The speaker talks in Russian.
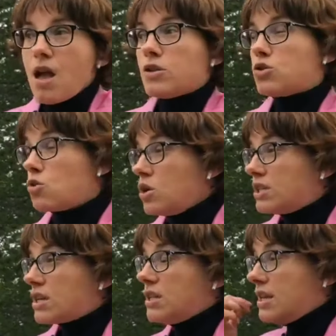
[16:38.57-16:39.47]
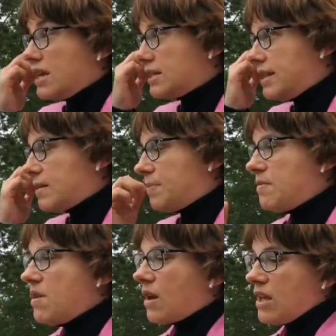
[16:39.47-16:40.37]
С другой стороны, если,
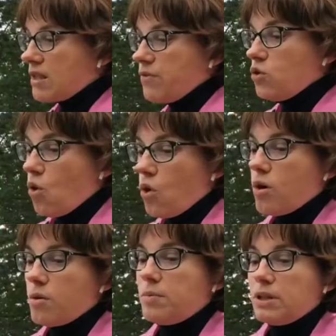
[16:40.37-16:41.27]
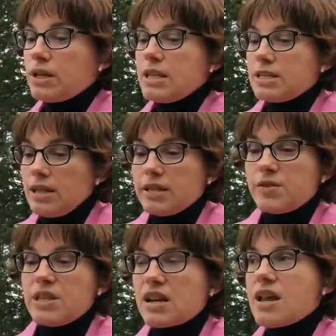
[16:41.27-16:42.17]
например, это вино было сделано из
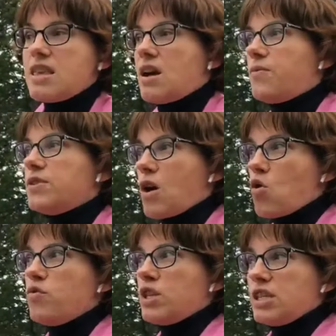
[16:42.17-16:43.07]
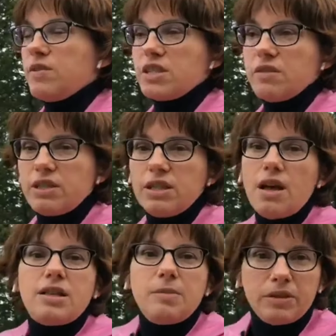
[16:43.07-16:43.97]
виноградников из какого-нибудь известного
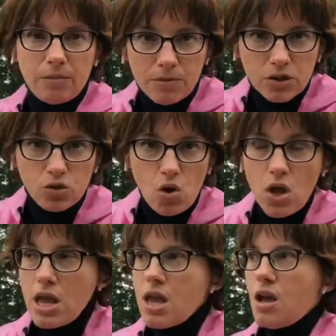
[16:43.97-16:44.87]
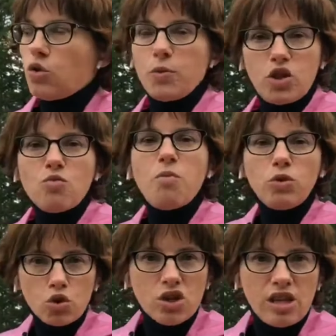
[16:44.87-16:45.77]
села, типа там Мерсо, то почему бы
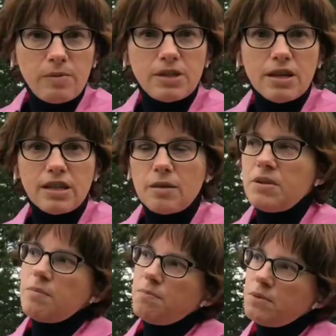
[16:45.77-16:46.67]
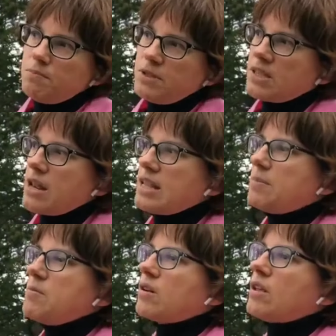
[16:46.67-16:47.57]
тоже не написать это? Это писали,
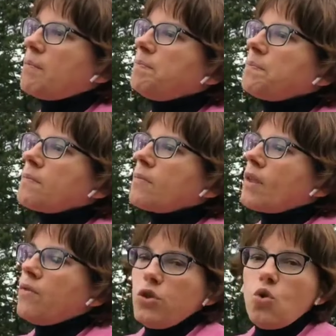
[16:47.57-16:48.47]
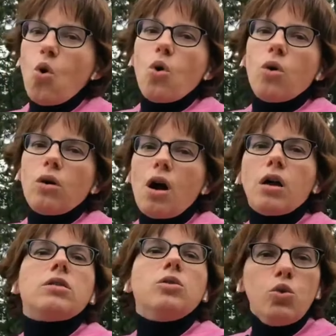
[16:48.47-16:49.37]
например, там вино
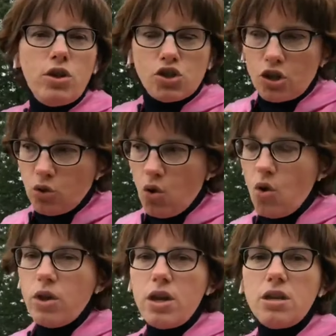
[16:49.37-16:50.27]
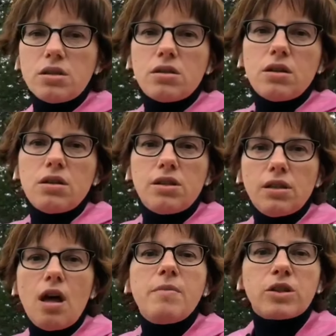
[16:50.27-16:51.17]
от Луи Жадо из э,
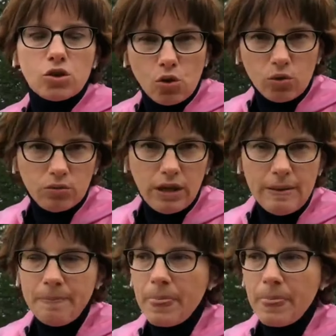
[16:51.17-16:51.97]
села Мерсо, да?